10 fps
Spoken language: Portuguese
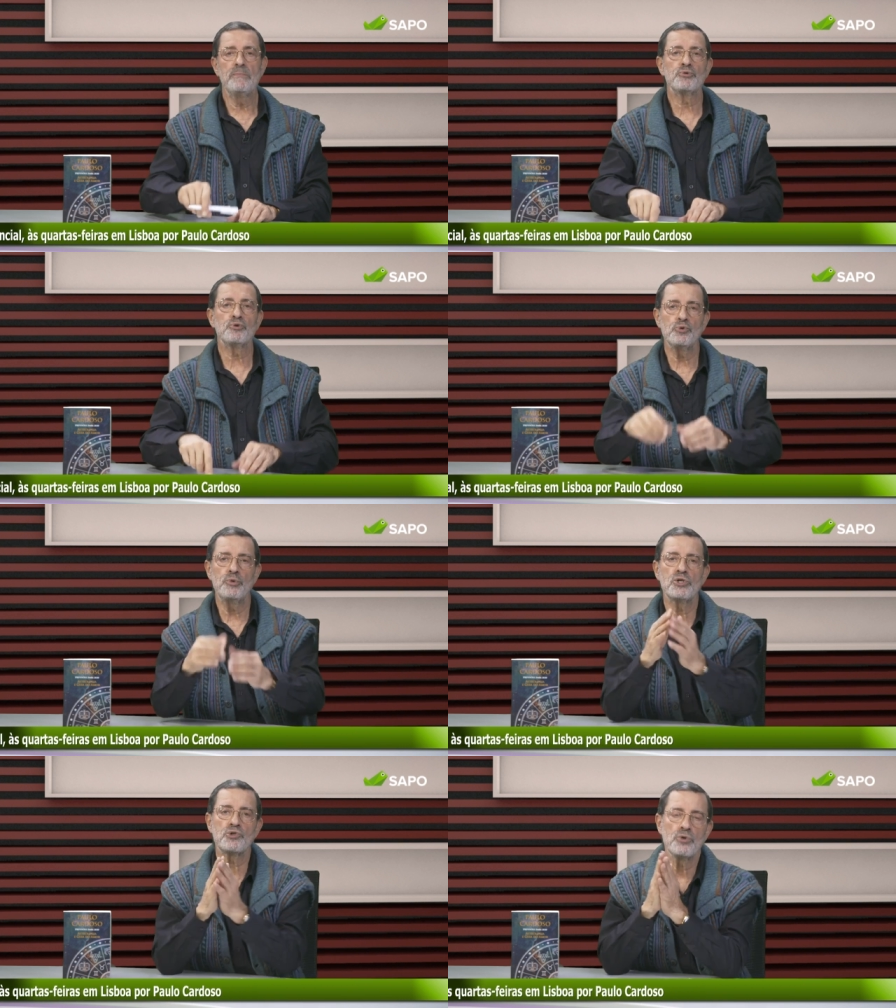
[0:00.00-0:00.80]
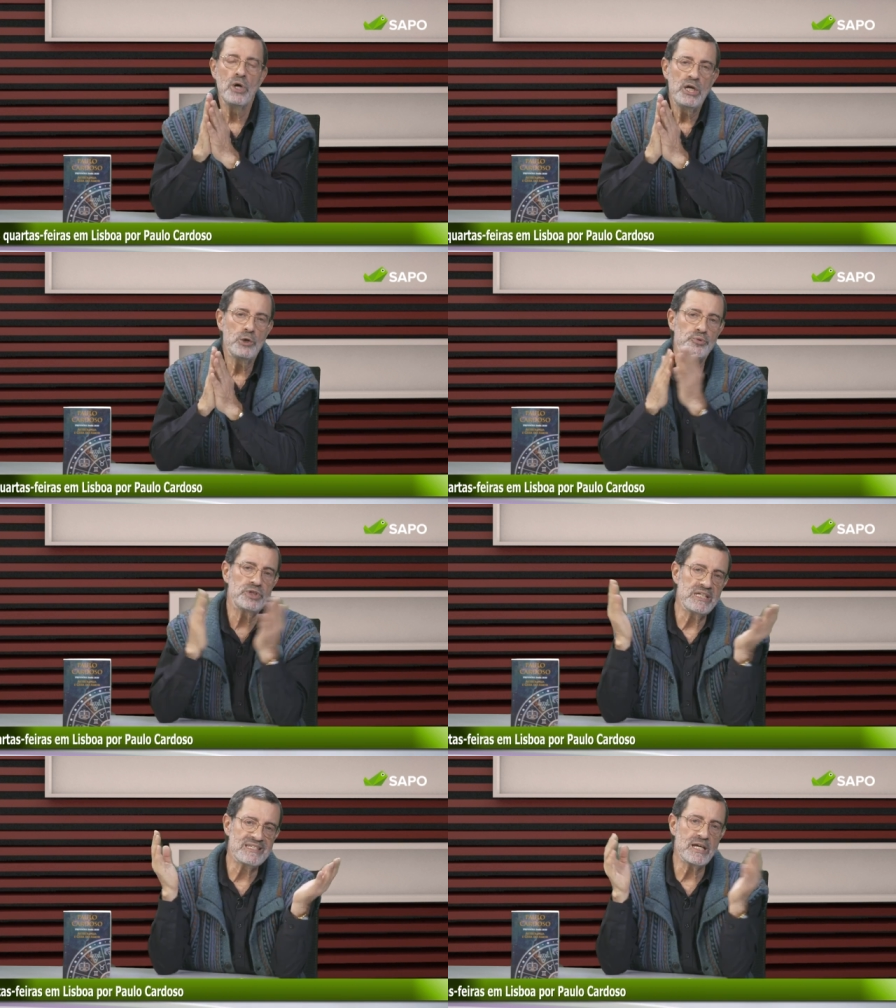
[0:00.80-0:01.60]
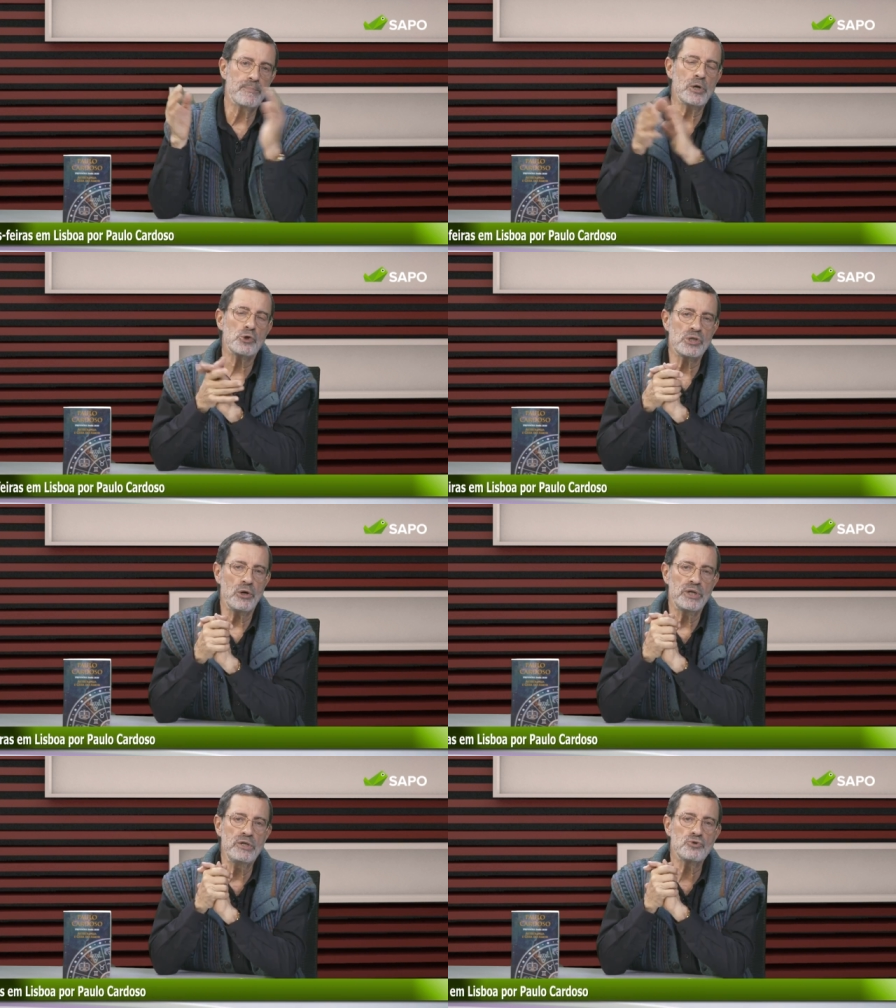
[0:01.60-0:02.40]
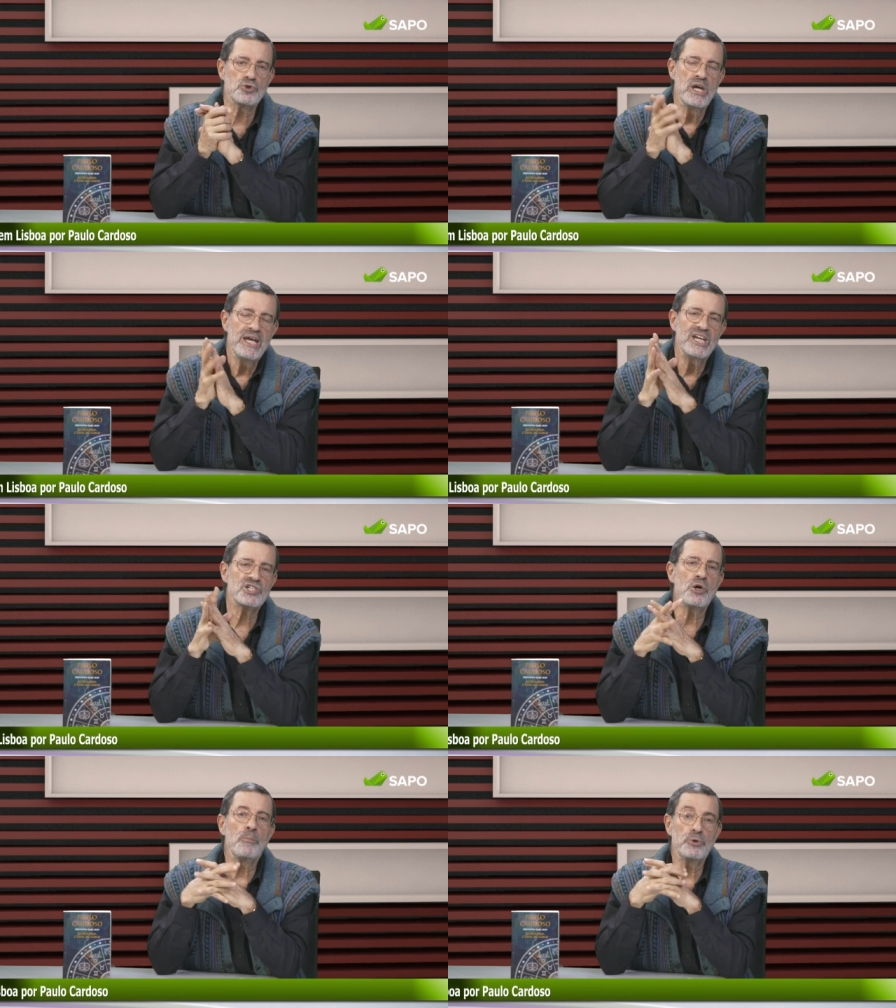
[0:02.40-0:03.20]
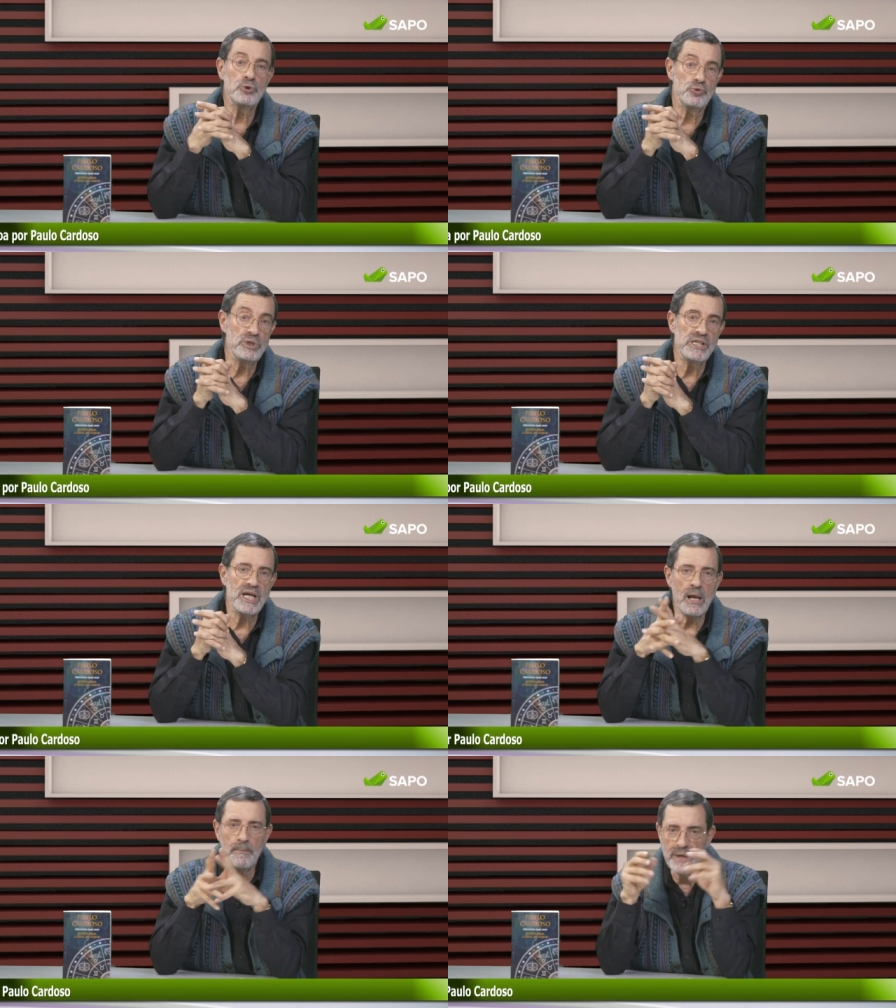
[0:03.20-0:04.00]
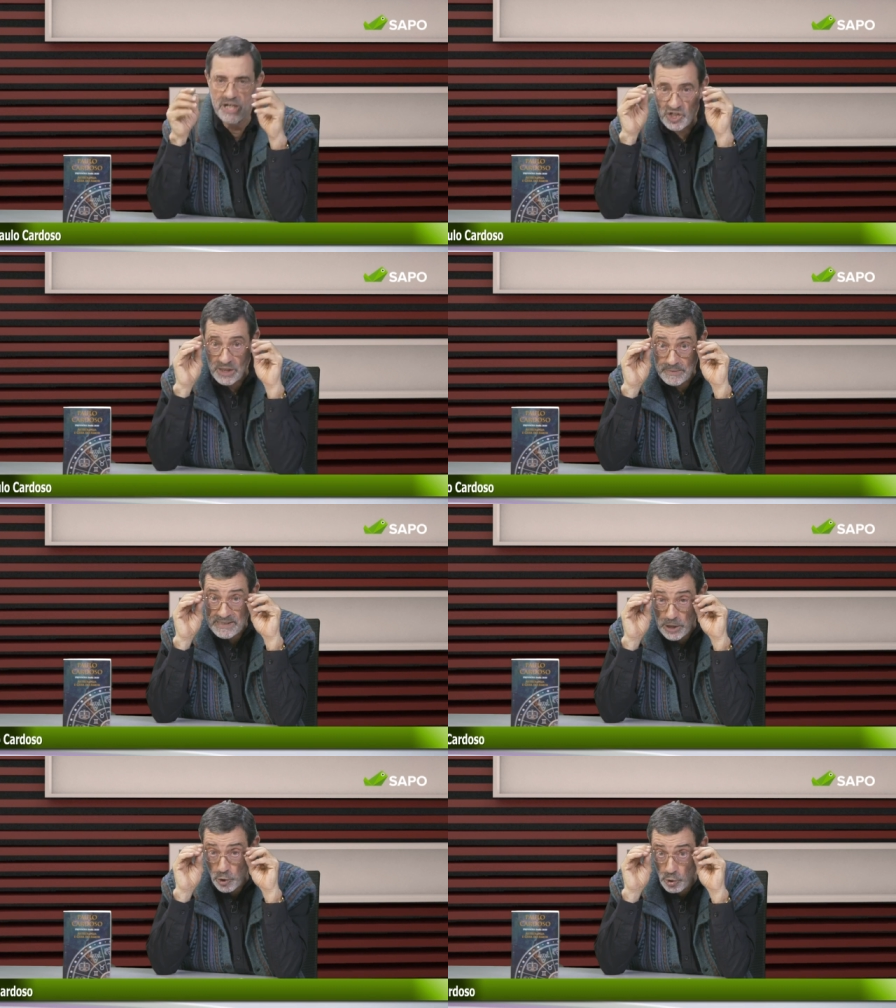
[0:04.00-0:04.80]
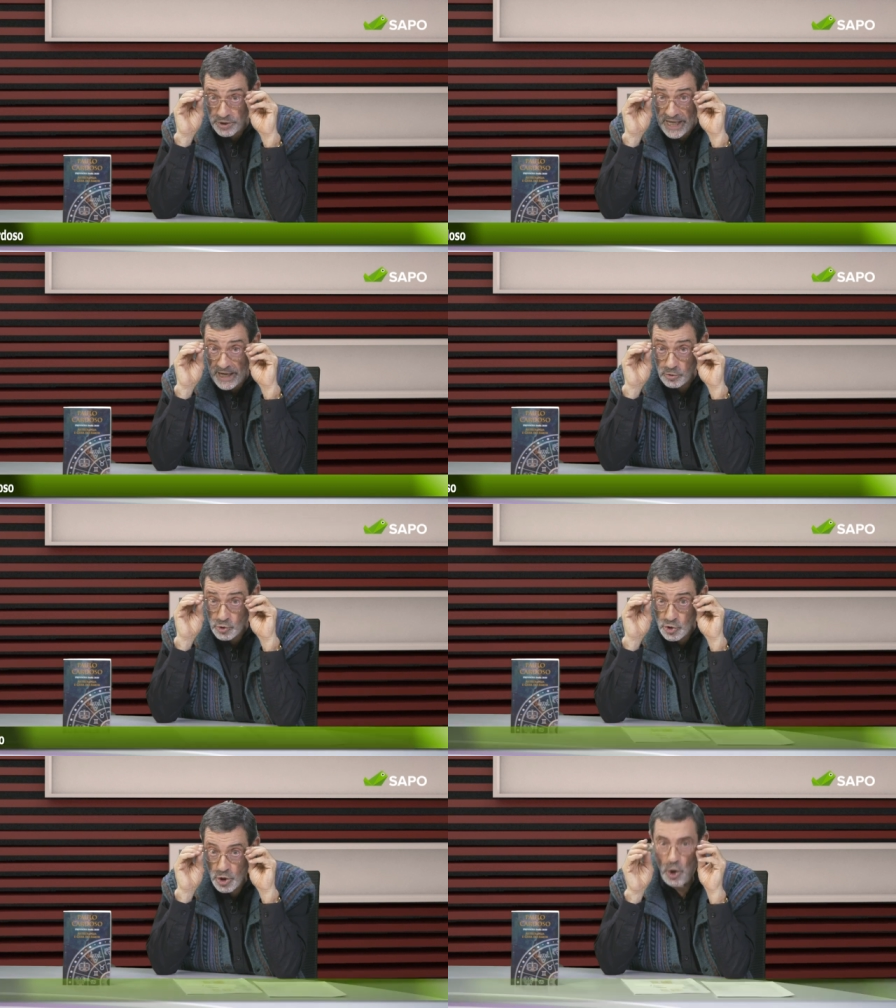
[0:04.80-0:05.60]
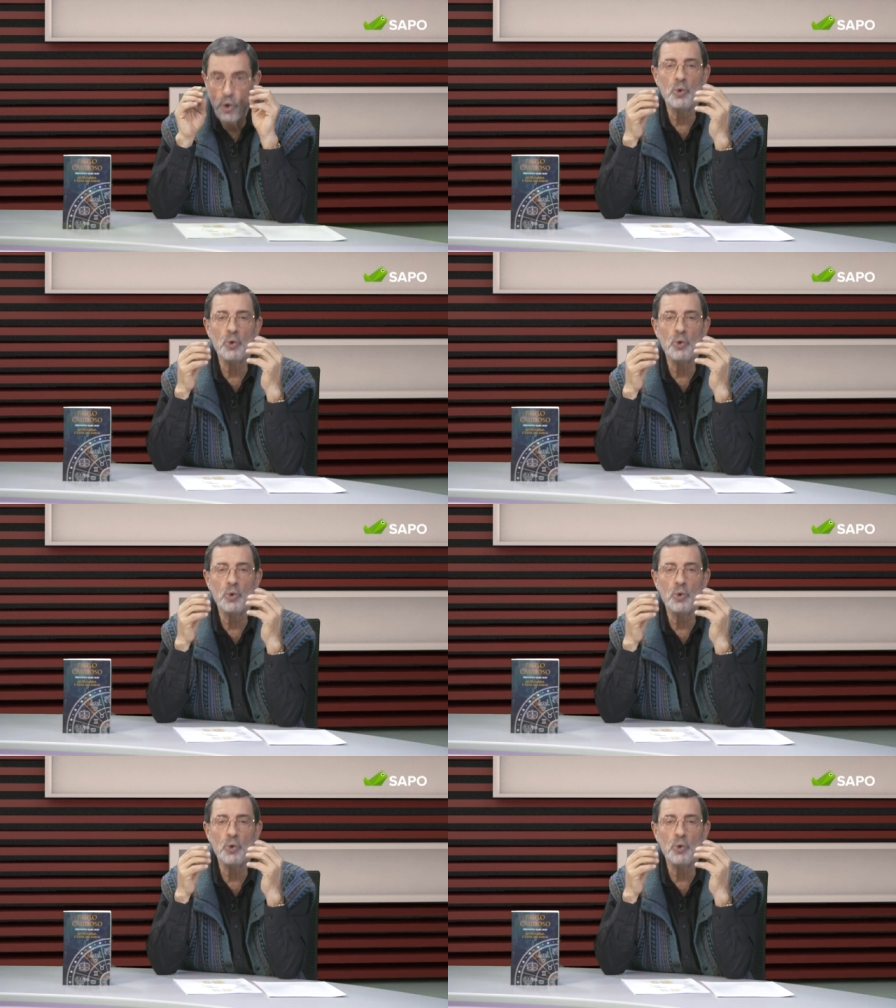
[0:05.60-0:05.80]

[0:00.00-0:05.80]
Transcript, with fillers: e por tudo isto, eu poderia dizer que para os taurinos este é um período ideal para estabelecer contactos